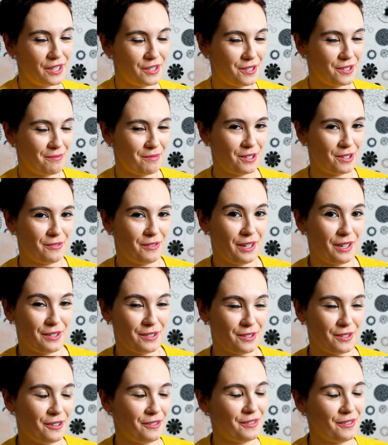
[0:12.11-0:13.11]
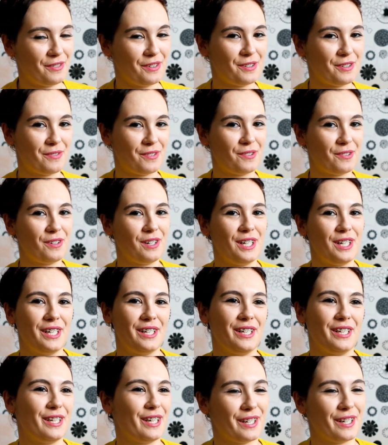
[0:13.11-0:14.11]
Jest to mecz wyjazdowy, więc w ogóle
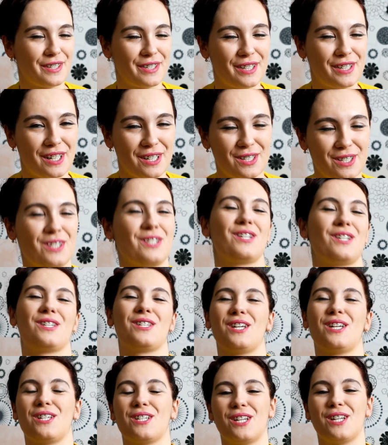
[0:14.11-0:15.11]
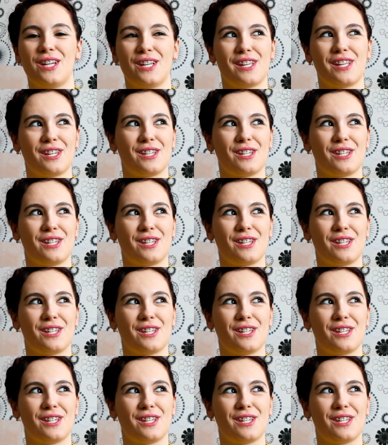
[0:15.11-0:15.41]
ja strasznie się cieszę.